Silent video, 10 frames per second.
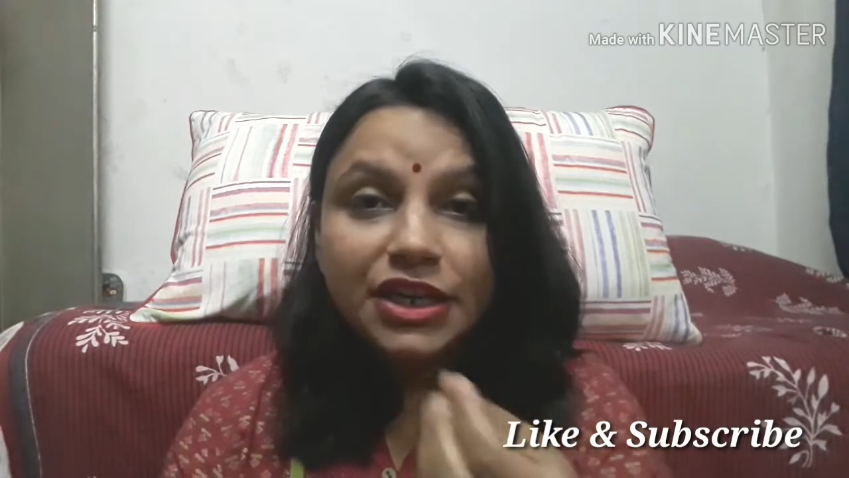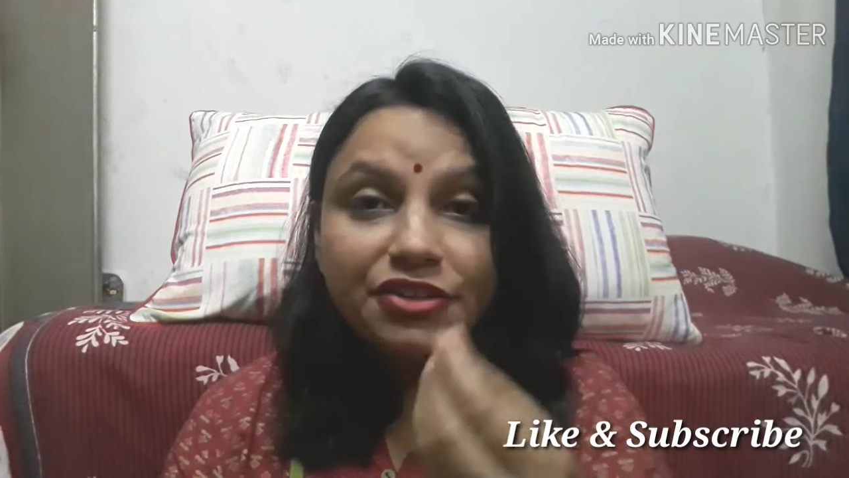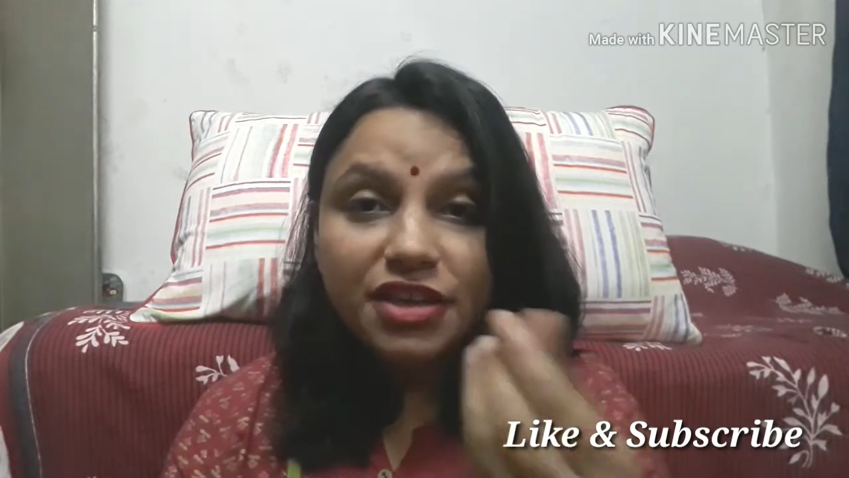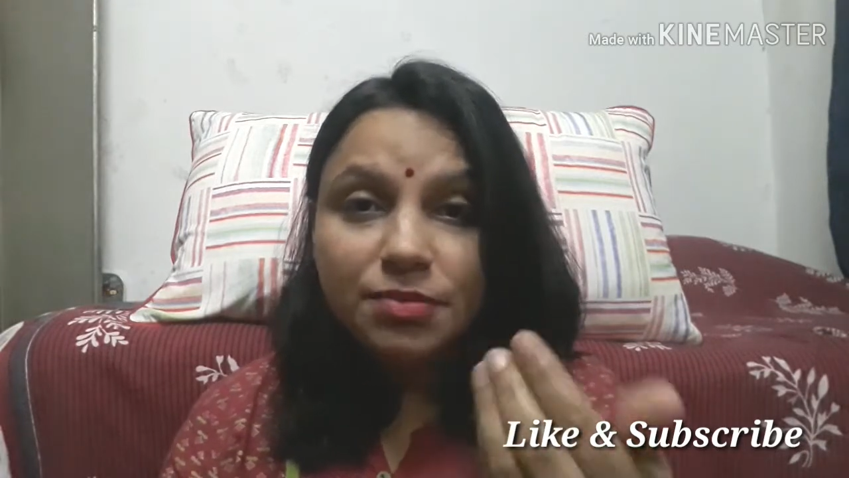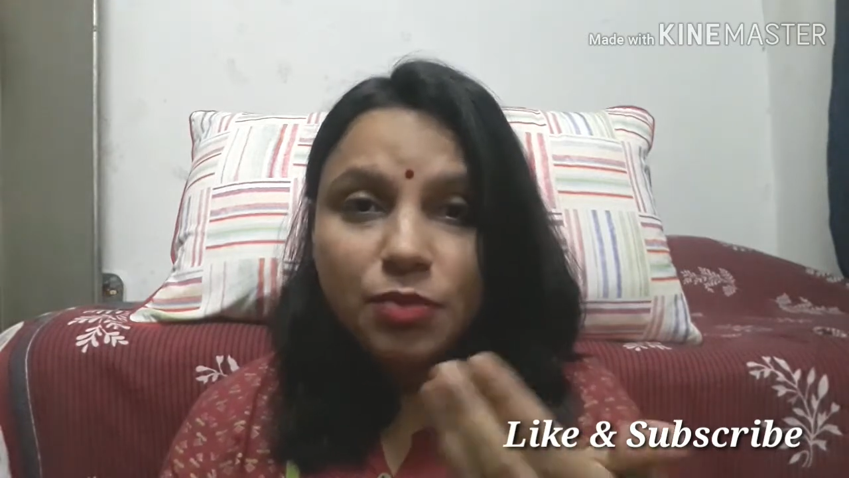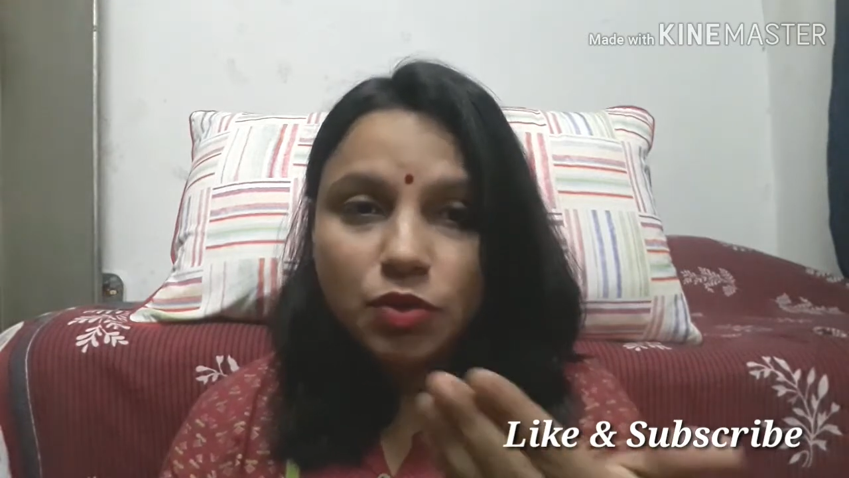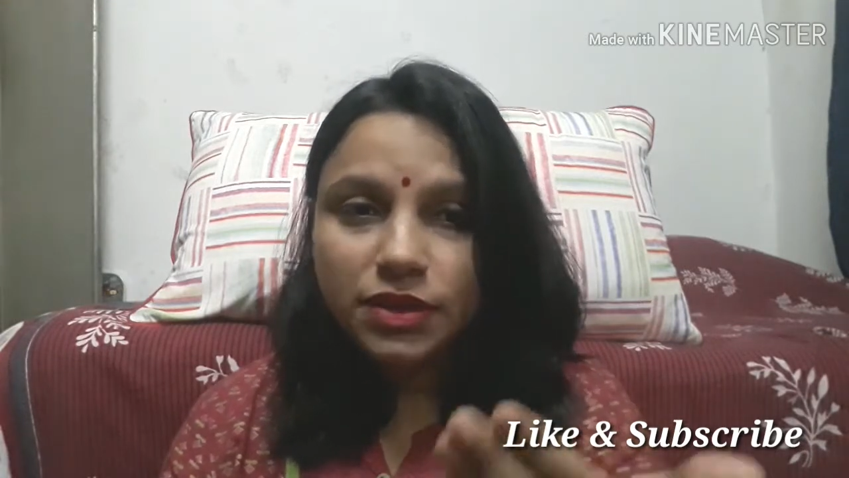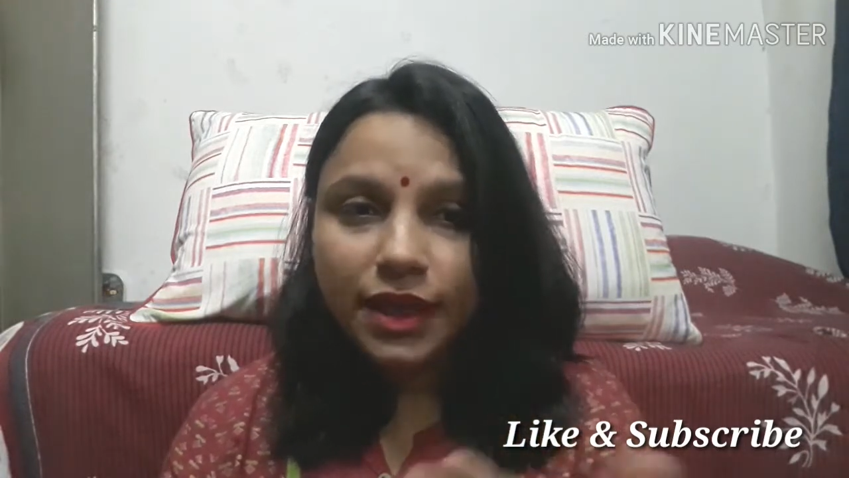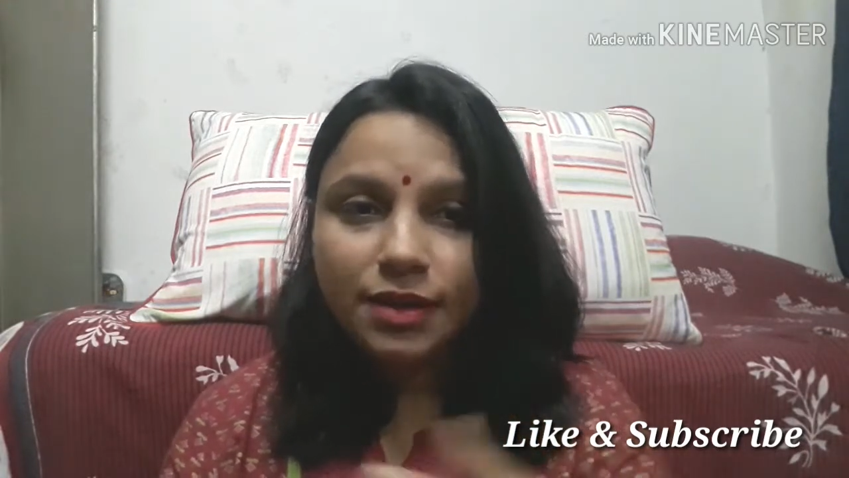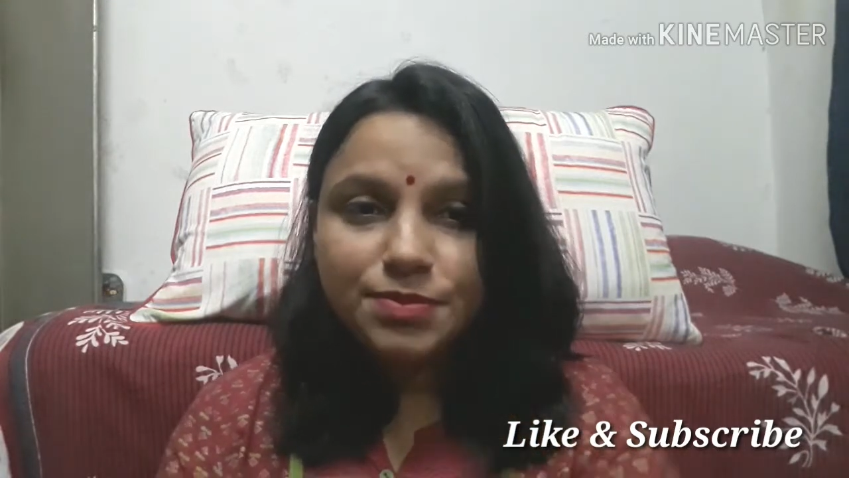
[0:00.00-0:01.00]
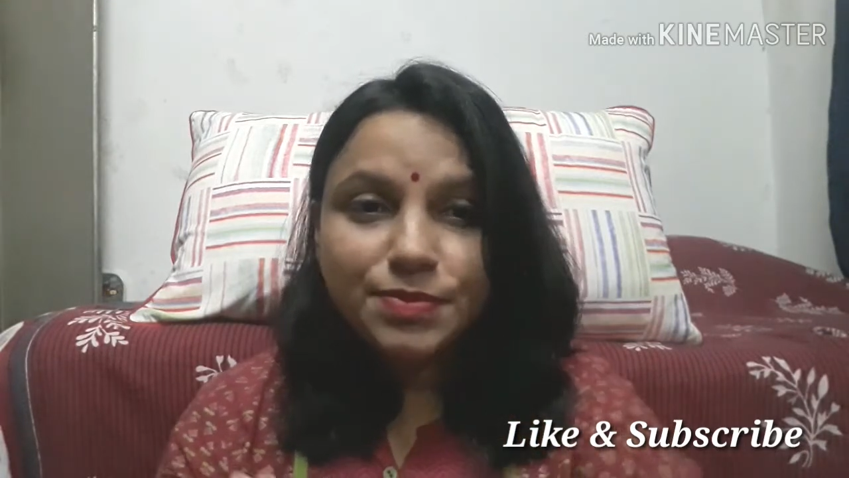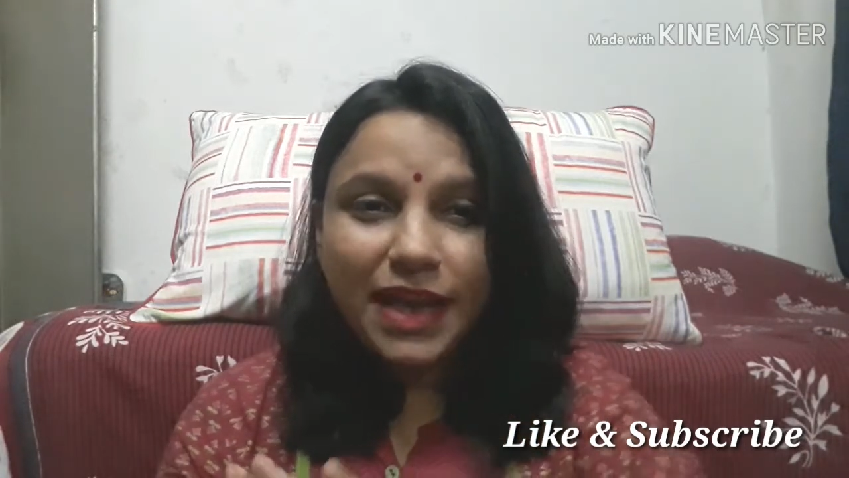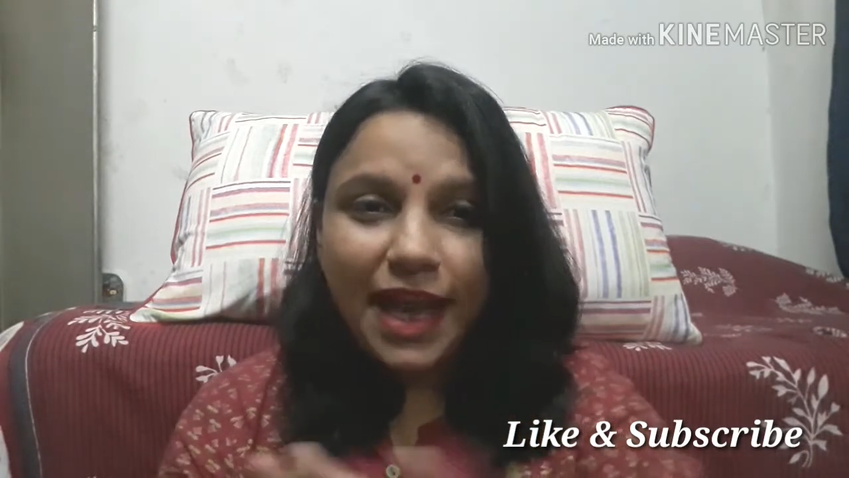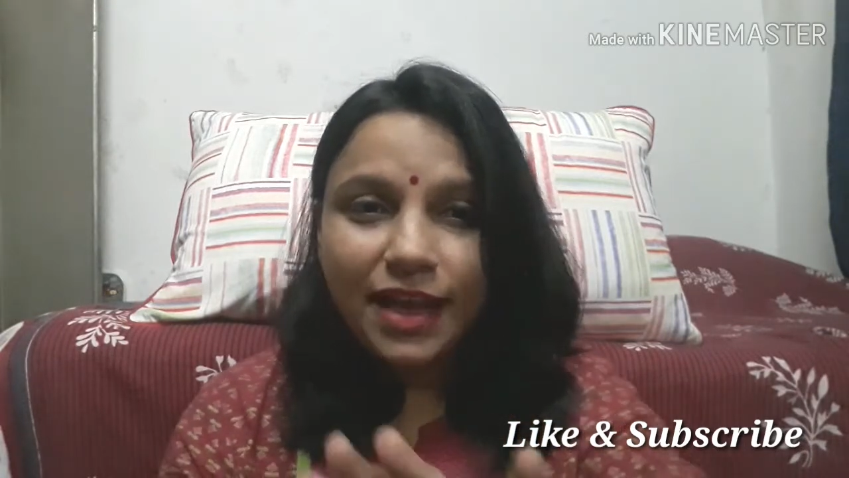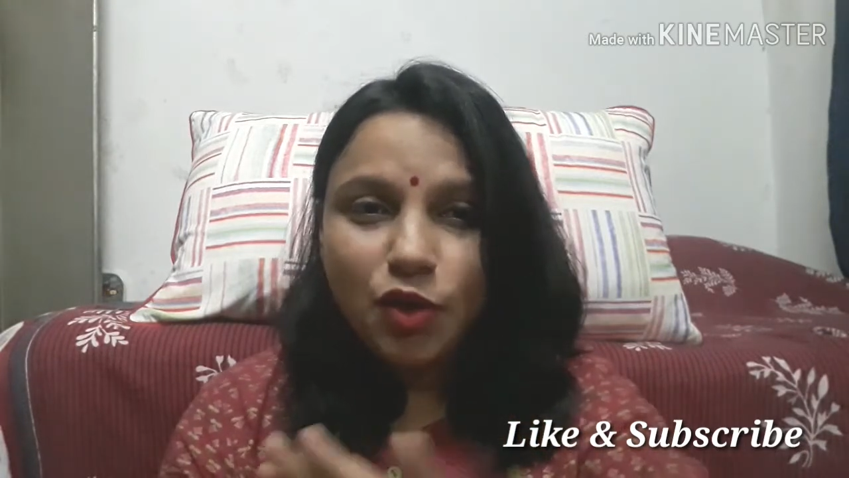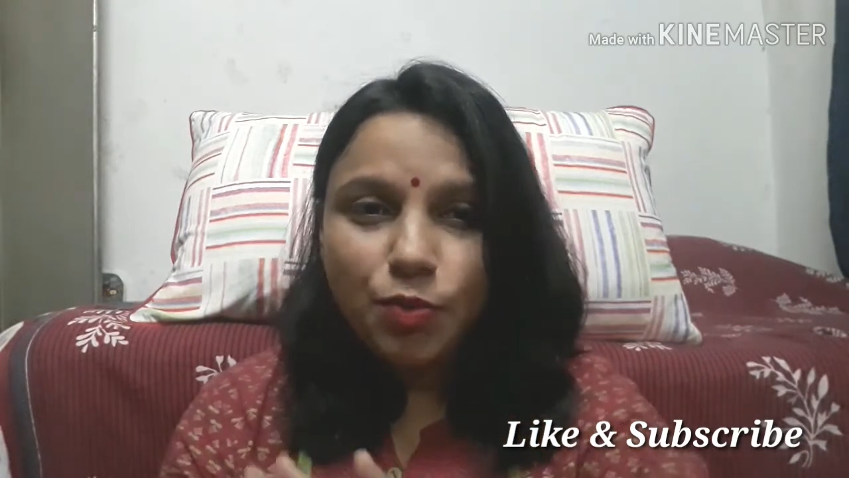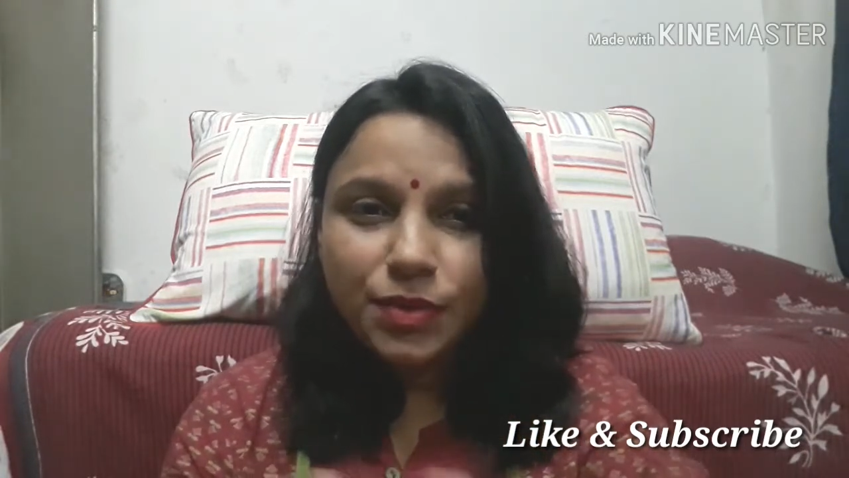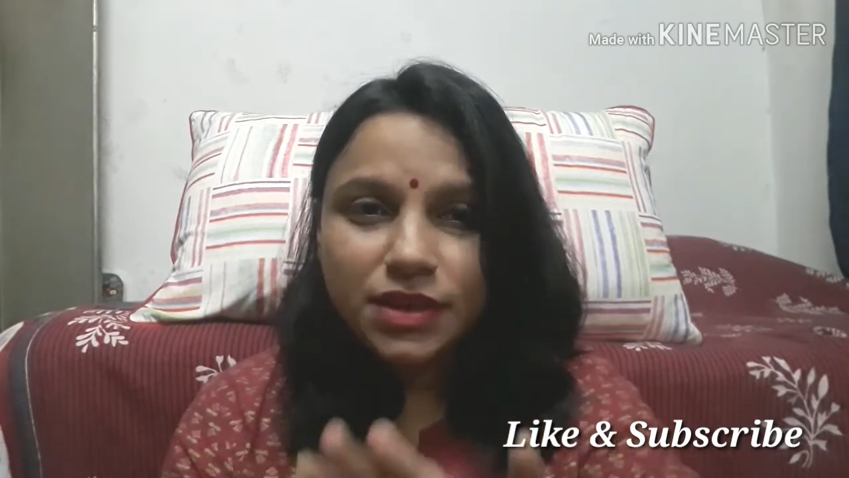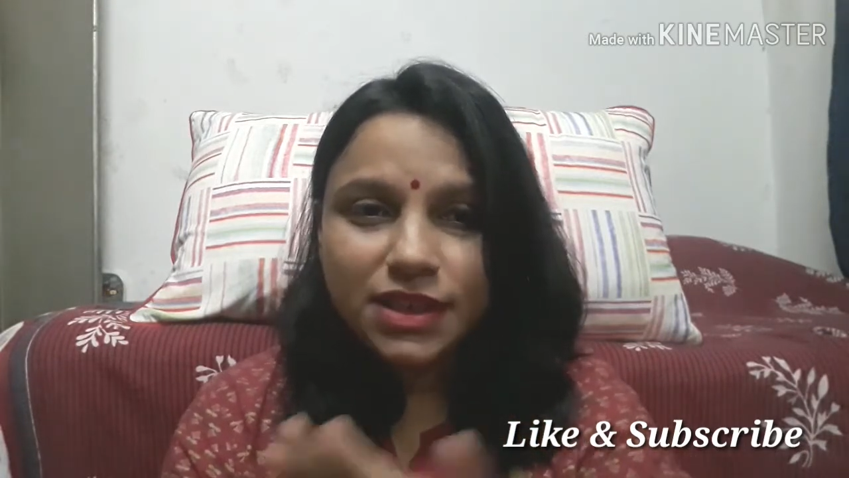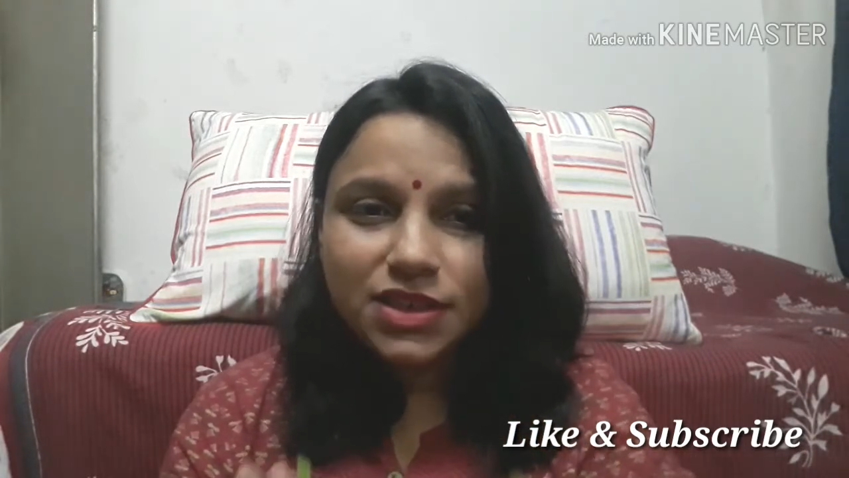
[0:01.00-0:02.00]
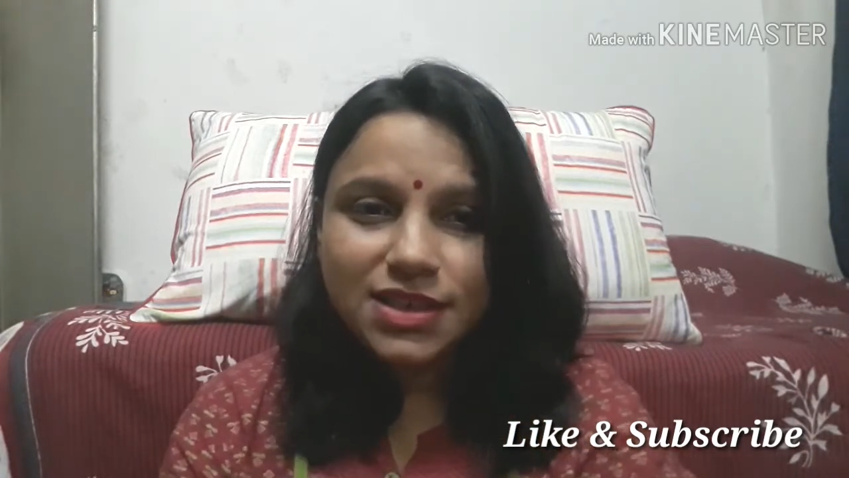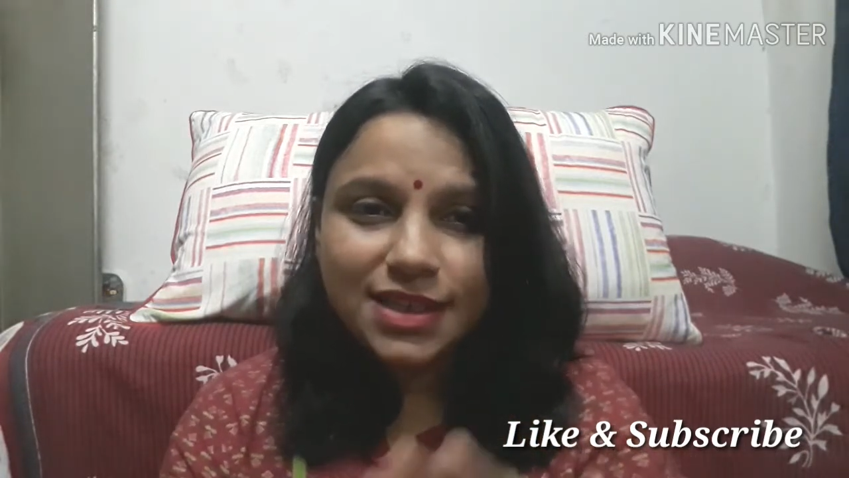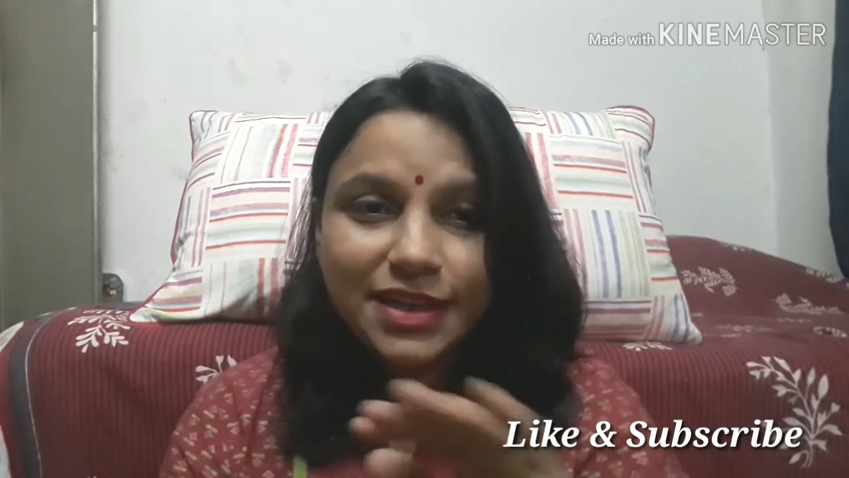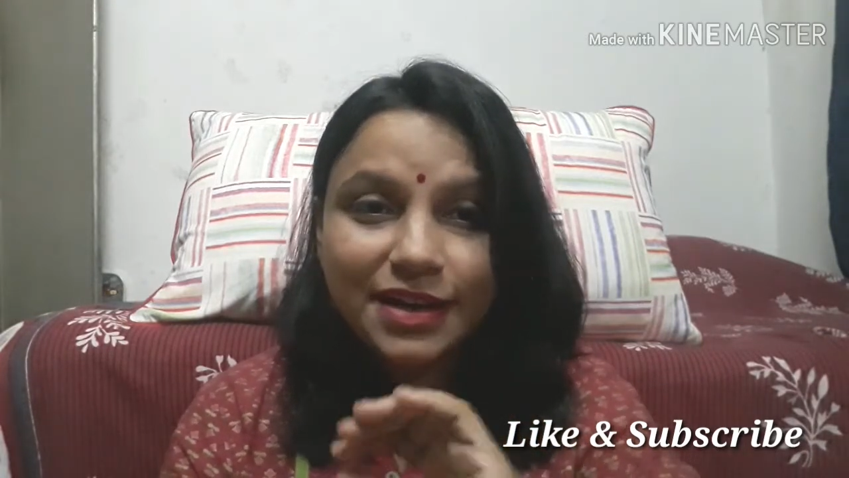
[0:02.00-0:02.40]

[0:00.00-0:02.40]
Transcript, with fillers: क्रीम होता है ना केक के ऊपर की जैसे